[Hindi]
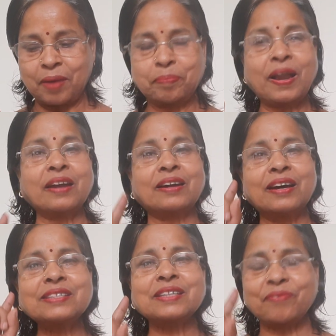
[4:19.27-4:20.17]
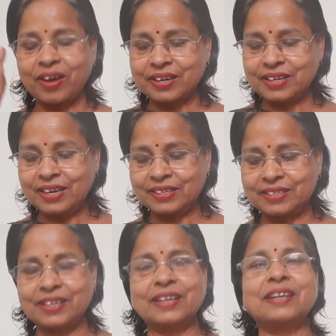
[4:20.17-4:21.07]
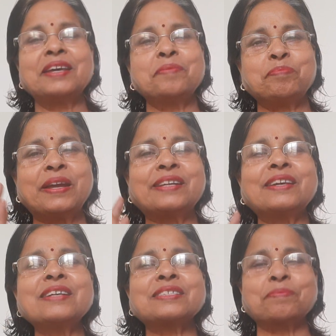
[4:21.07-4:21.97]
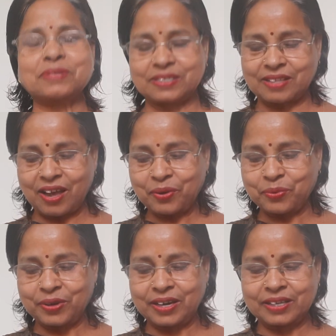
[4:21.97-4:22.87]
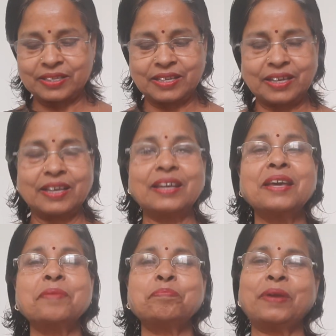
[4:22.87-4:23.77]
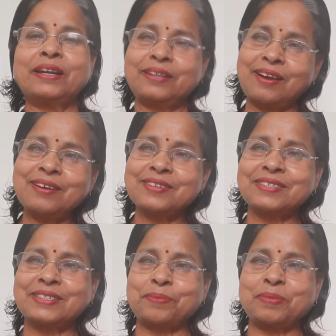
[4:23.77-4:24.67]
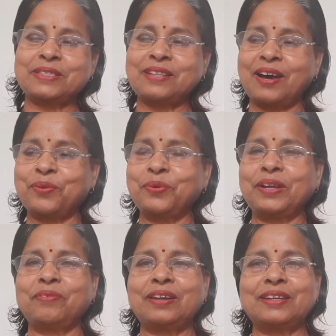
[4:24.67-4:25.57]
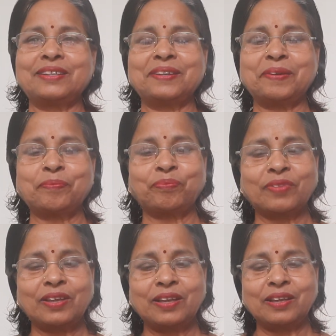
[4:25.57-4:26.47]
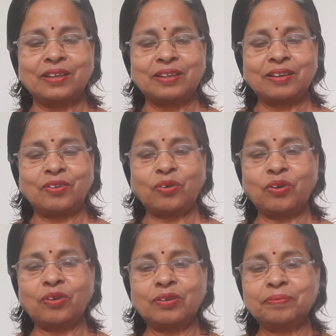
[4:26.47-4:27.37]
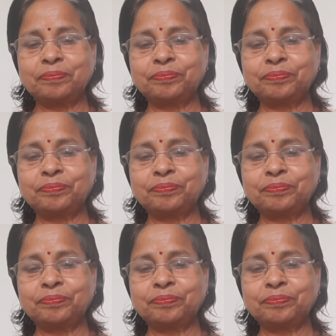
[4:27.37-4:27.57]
अपना घर संवारने लगी हैं बेटियां समझदार होने लगी हैं बेटियां समझदार होने लगी हैं और